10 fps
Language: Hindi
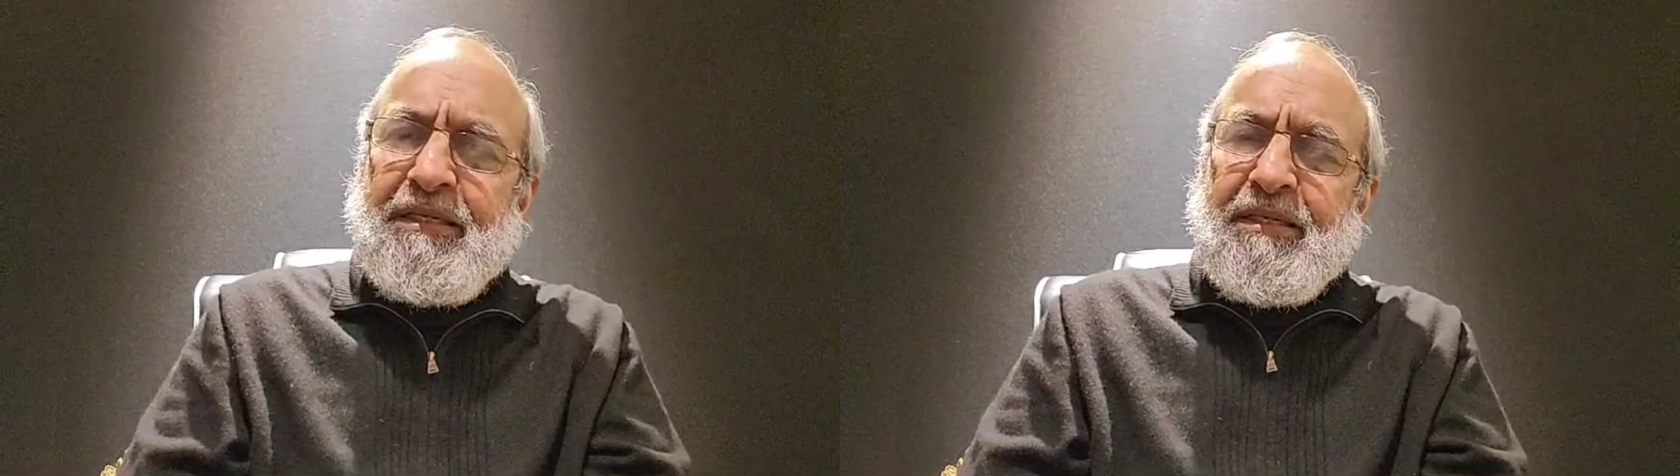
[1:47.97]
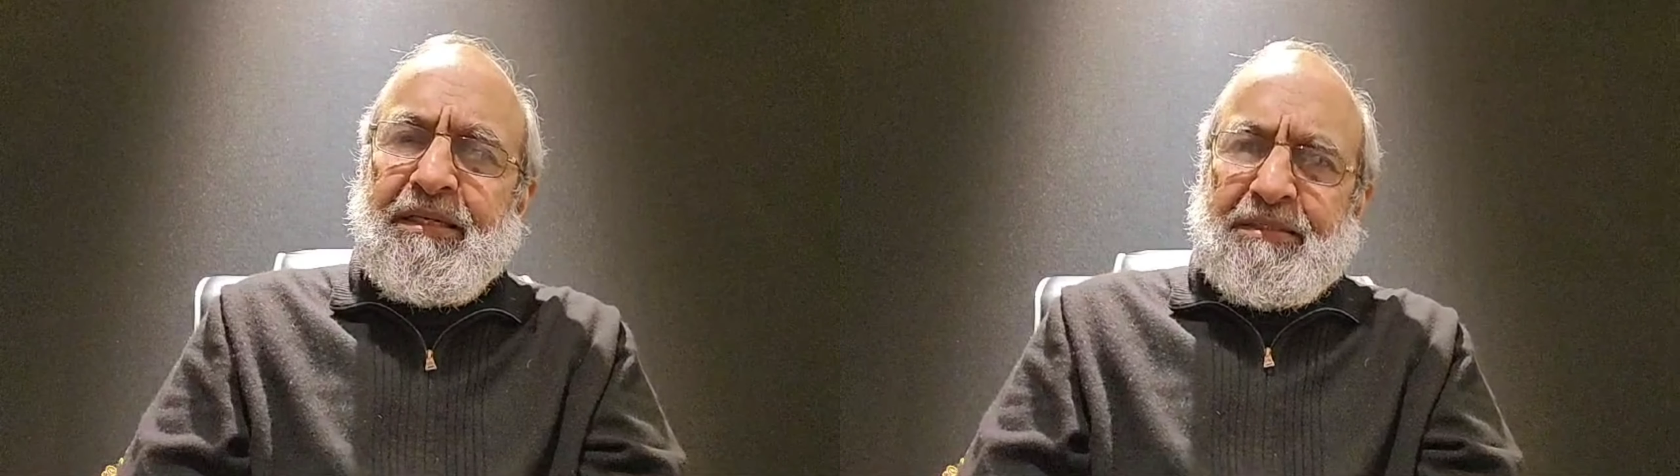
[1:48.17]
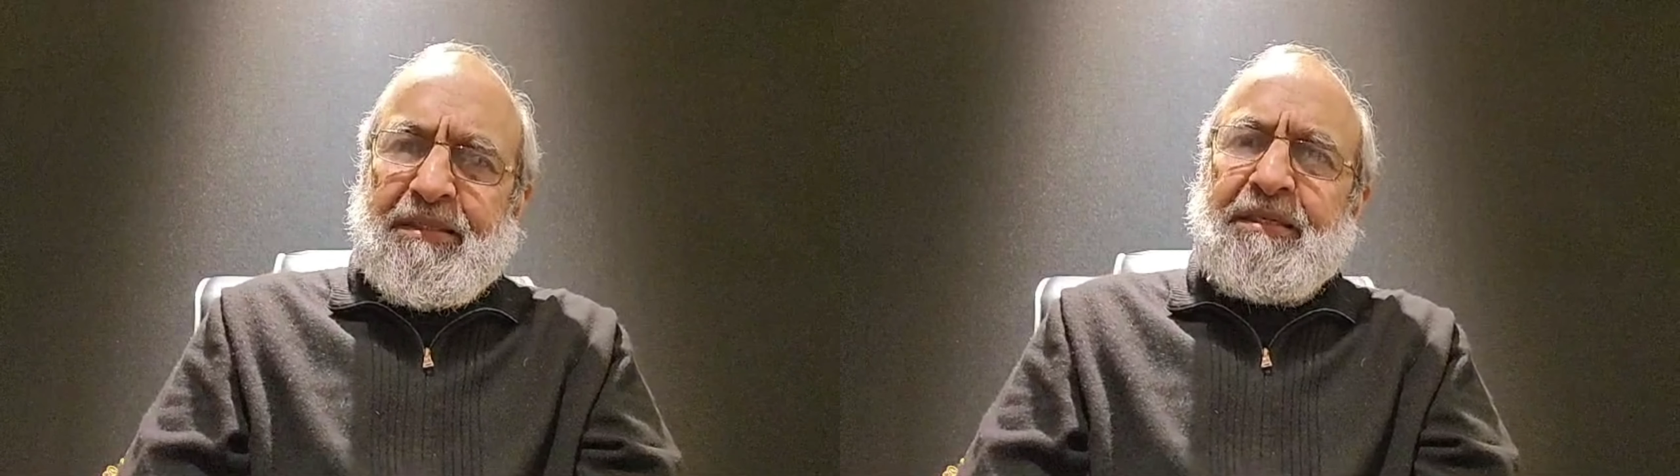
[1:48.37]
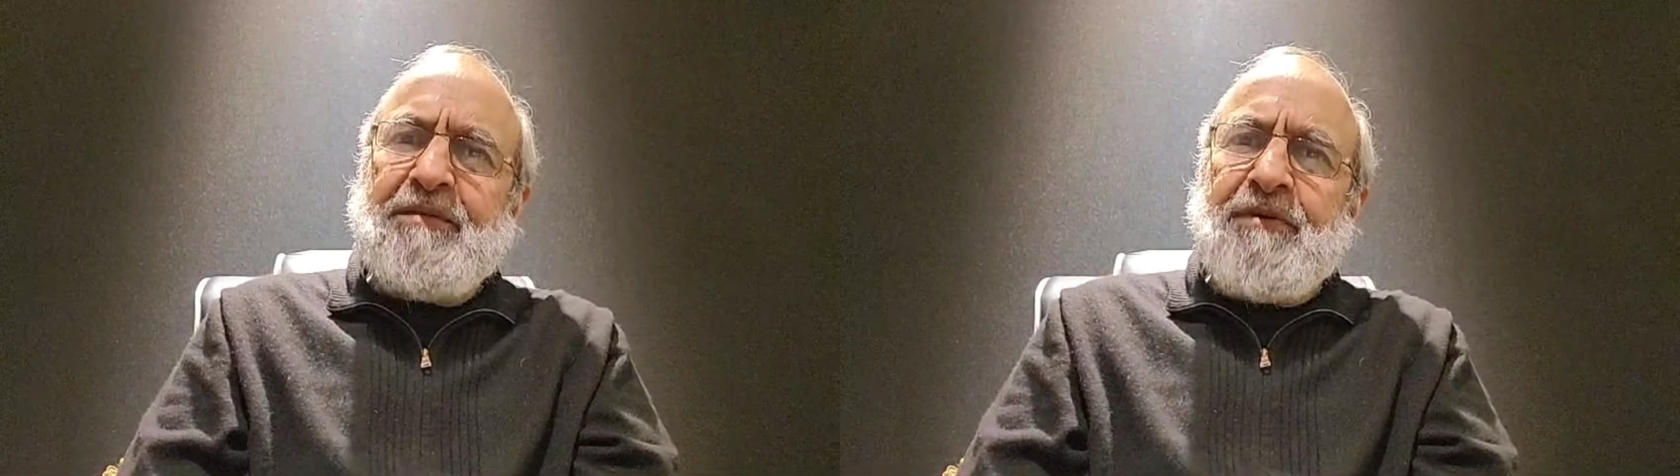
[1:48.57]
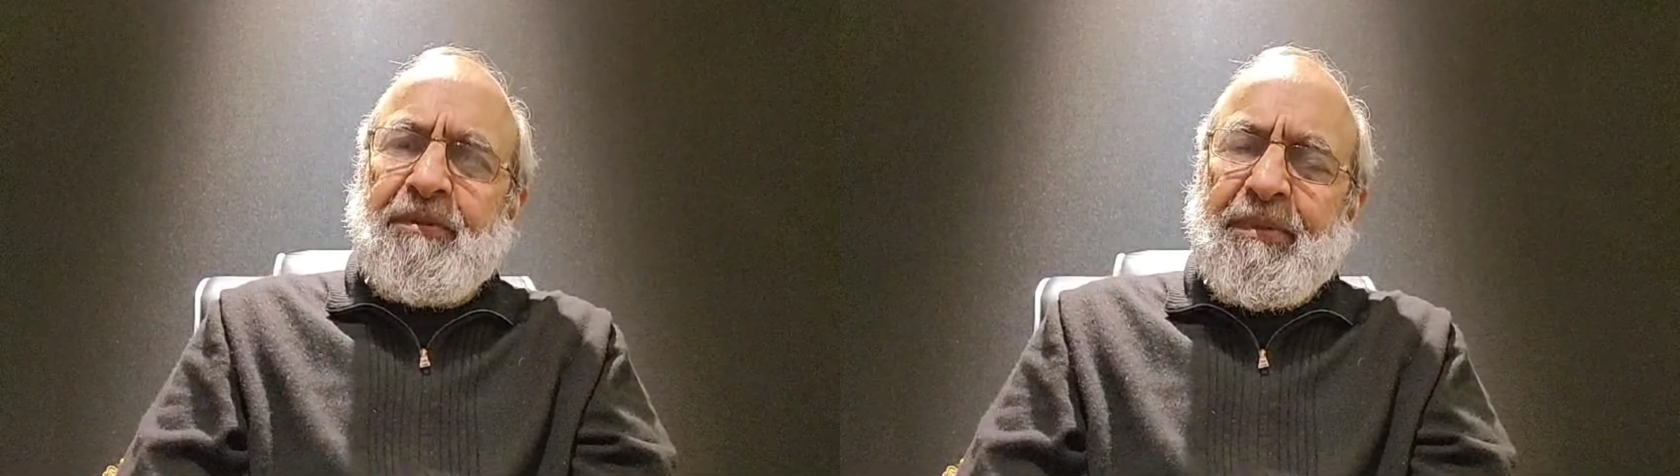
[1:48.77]
ये आसानी
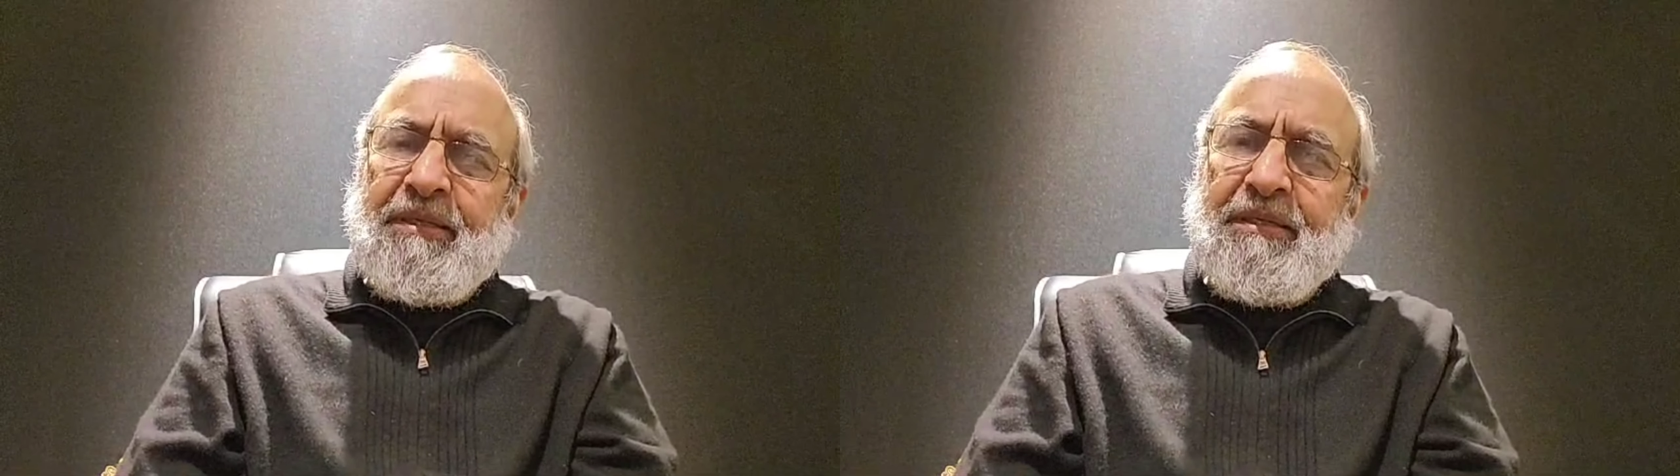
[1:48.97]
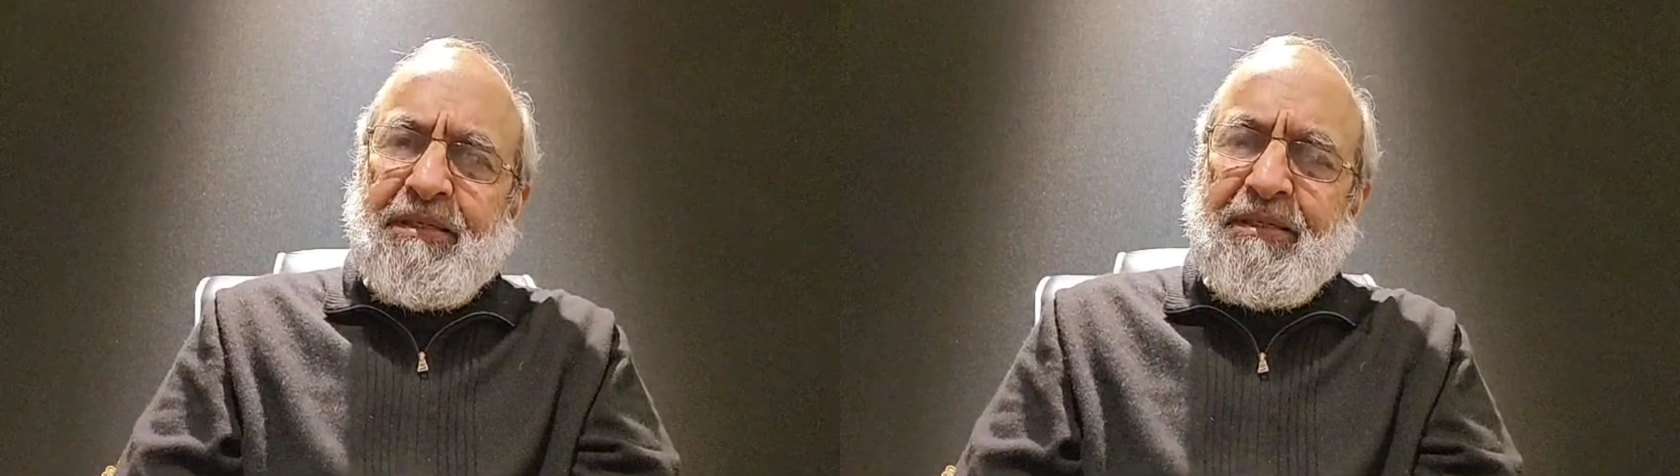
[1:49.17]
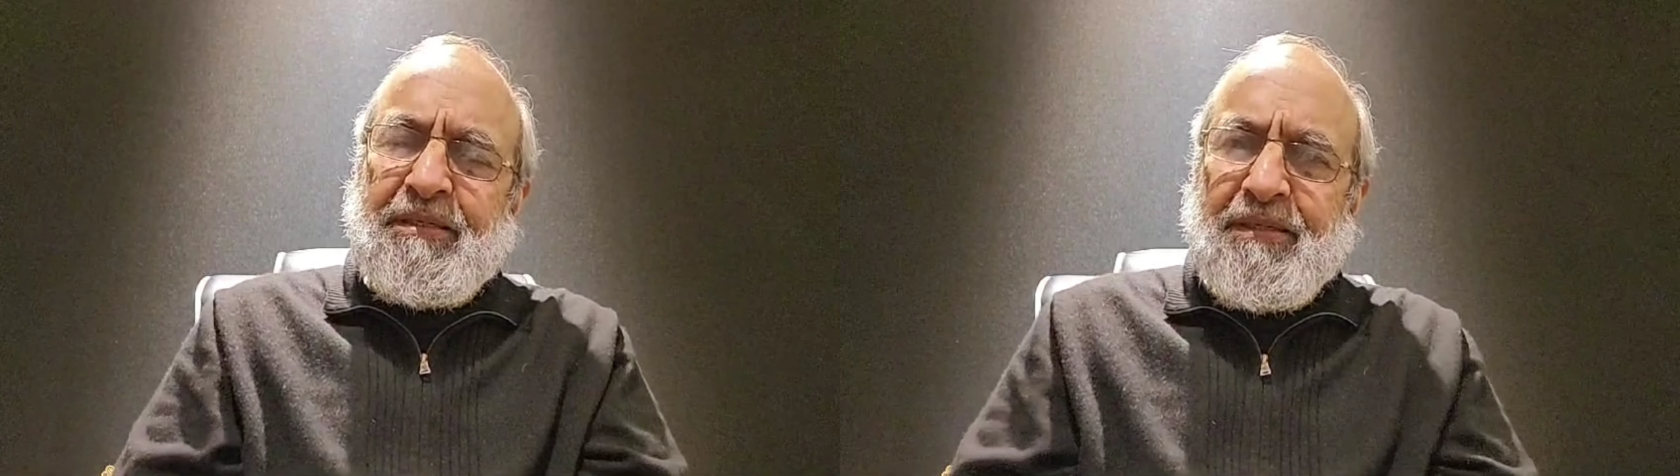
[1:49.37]
फरमाई कि